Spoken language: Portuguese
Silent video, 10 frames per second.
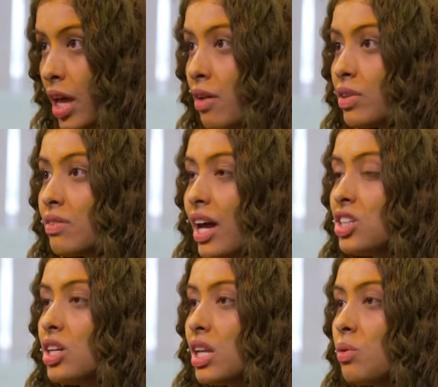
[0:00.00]
você vai
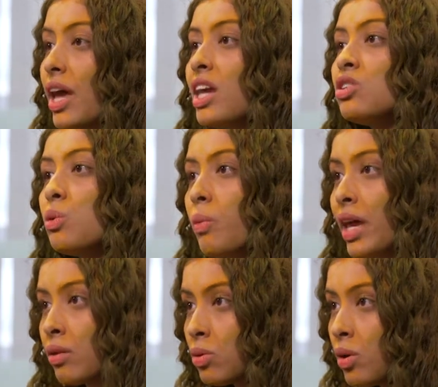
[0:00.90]
adquirindo
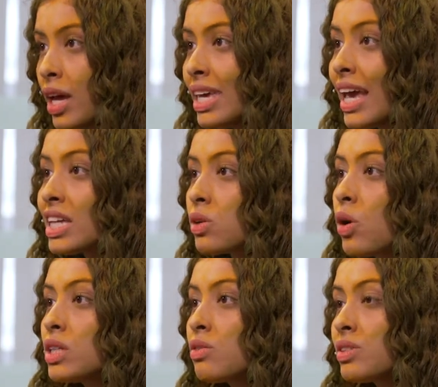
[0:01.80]
rendimento e as coisas vão